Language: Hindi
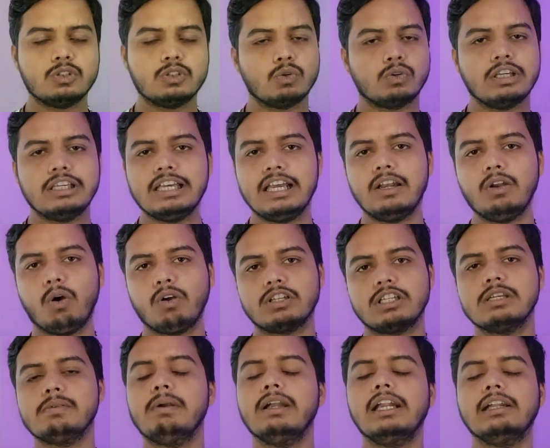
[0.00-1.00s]
जो कि ये
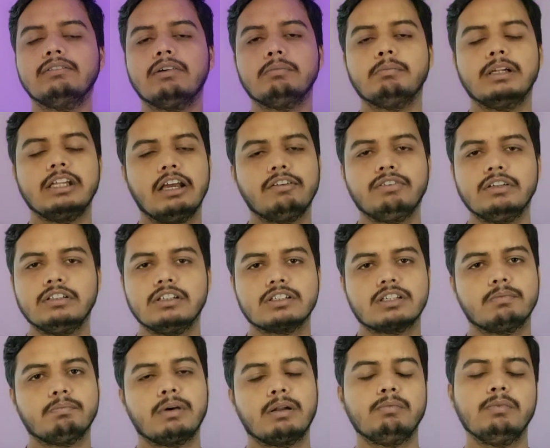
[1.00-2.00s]
लॉन्च इवेंट नवंबर या फिर
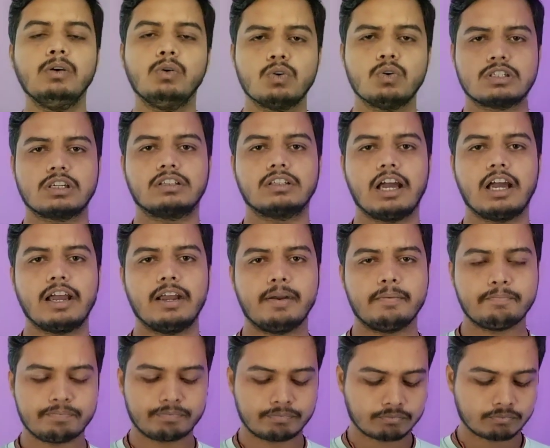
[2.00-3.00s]
दिसंबर में हो सकता है